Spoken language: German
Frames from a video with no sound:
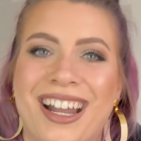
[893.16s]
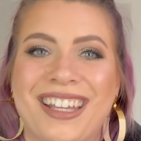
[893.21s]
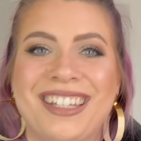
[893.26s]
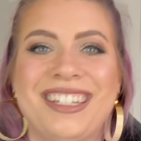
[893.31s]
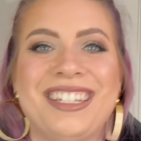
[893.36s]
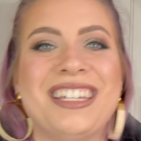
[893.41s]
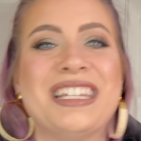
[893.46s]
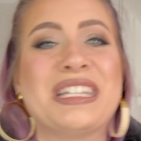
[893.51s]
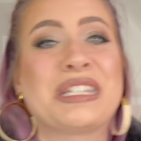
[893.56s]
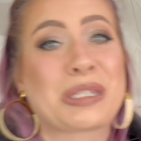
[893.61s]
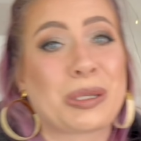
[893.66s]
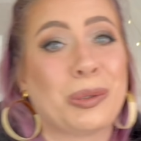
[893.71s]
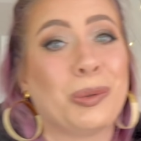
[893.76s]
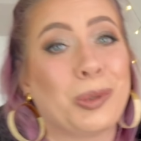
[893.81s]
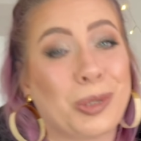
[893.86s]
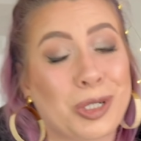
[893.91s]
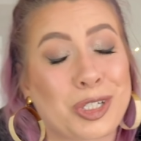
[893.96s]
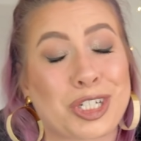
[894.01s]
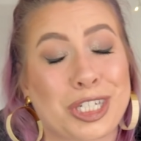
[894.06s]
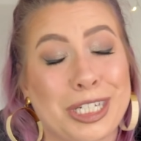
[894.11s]
nein, die ist
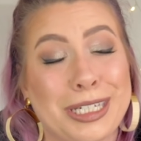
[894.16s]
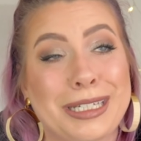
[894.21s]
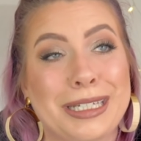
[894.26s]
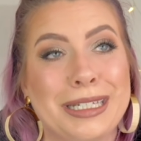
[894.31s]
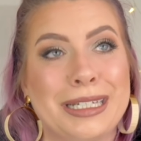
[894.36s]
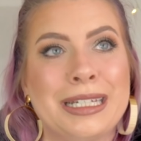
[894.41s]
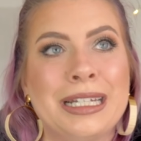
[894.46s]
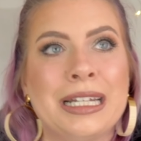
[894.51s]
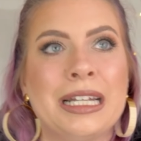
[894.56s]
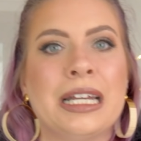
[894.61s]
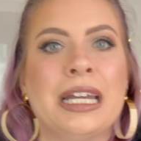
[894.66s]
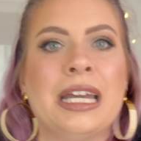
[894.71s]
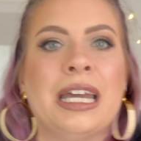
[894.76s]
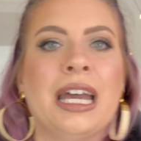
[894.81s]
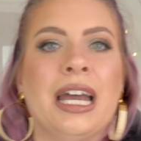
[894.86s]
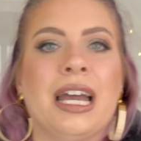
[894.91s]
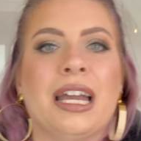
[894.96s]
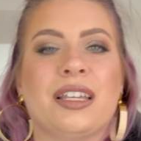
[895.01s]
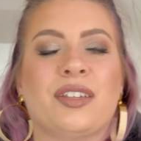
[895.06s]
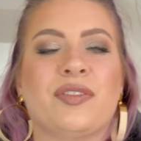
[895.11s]
so geschnitten.
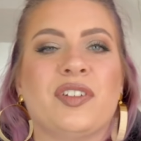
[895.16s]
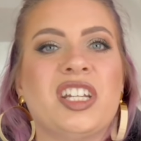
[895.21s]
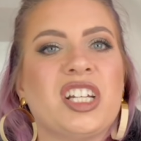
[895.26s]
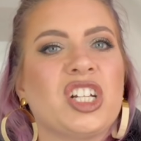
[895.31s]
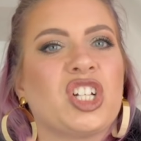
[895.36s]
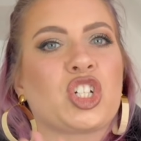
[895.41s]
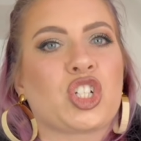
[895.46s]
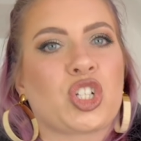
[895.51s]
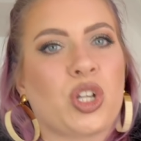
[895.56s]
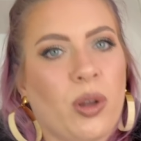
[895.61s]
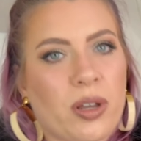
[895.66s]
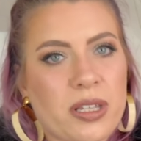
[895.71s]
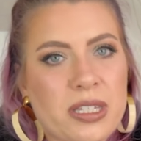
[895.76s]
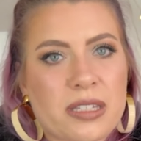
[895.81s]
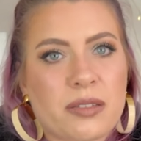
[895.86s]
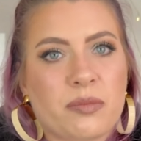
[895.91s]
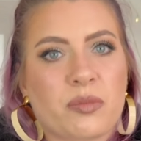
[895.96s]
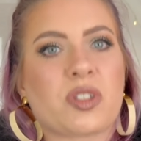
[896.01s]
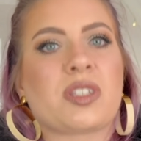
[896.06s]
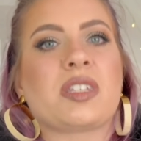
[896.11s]
Ich finde,
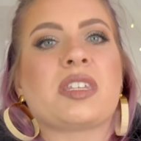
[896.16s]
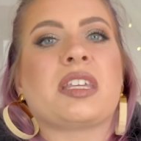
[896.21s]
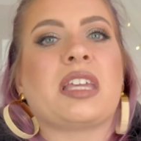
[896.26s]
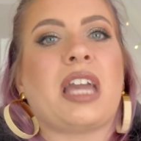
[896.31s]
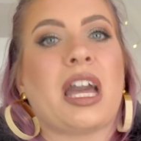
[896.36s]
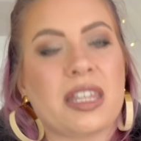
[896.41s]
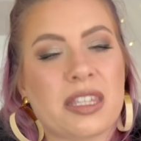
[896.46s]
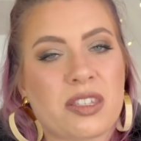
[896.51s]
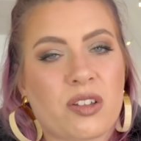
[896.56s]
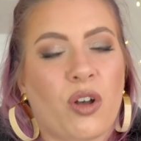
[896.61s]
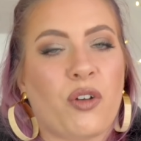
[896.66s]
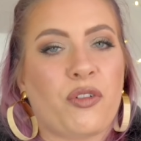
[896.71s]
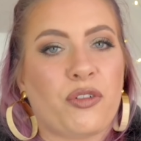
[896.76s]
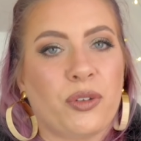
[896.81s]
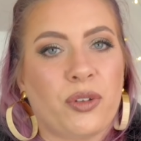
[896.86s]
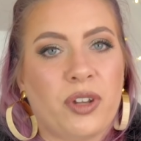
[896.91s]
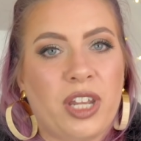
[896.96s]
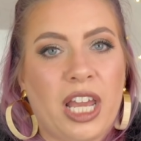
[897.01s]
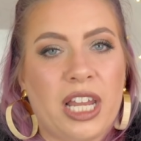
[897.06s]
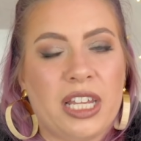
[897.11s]
geschlossen, muss ich ganz
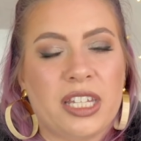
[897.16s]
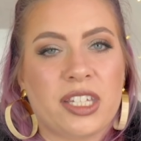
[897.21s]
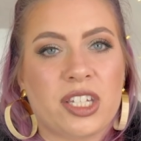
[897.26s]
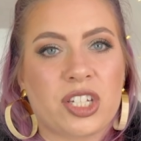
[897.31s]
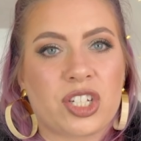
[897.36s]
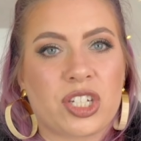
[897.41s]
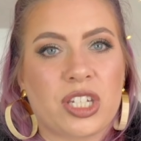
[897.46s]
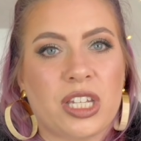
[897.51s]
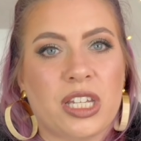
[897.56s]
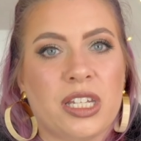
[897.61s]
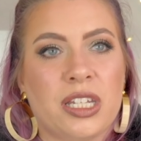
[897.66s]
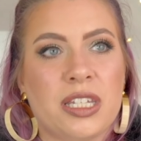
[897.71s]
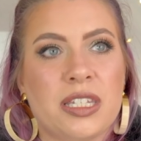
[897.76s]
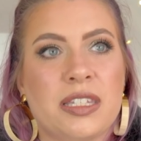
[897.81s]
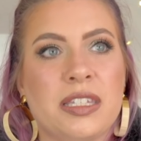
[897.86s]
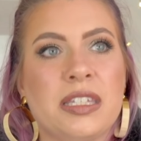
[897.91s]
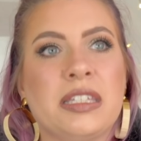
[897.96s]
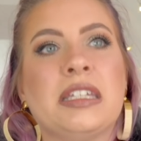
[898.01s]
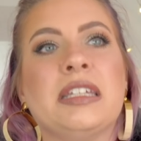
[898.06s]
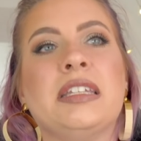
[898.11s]
offen und ehrlich gestehen,
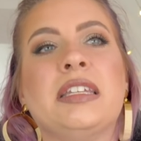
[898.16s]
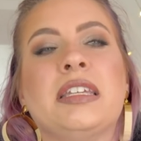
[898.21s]
sieht die